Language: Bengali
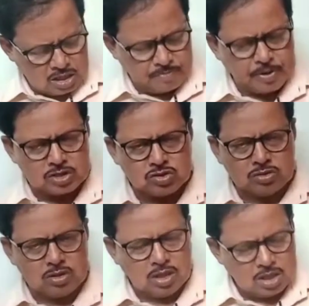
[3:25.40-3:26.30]

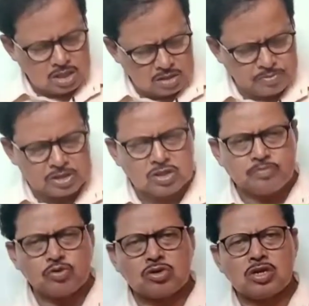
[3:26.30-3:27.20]
নির্বাচন নির্বাচন
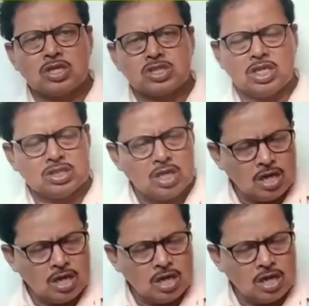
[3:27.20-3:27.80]
প্রক্রিয়া শেষ